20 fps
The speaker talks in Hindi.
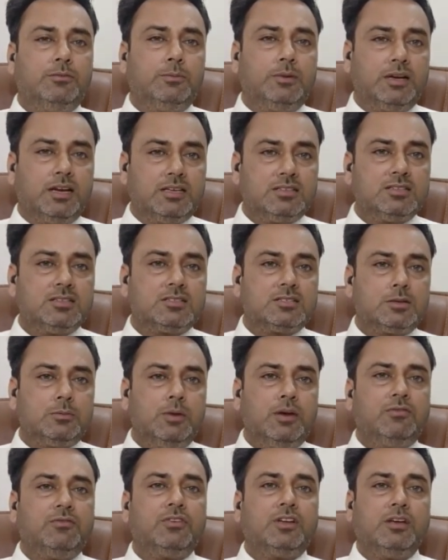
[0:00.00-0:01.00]
बड़ा सिस्टम है
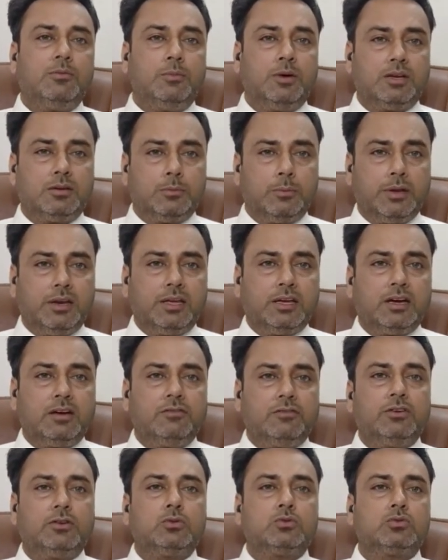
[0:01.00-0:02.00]
फ्रेमवर्क बनेगा
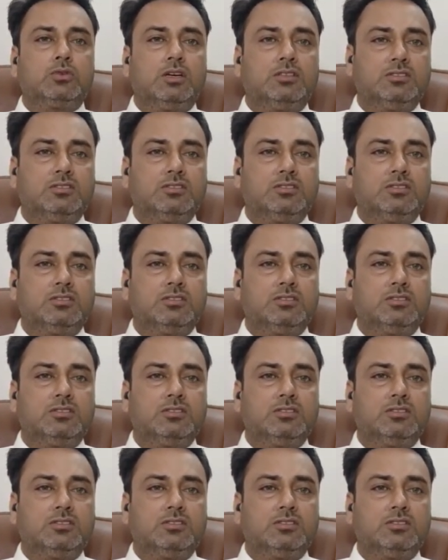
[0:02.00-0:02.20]
फिर उसका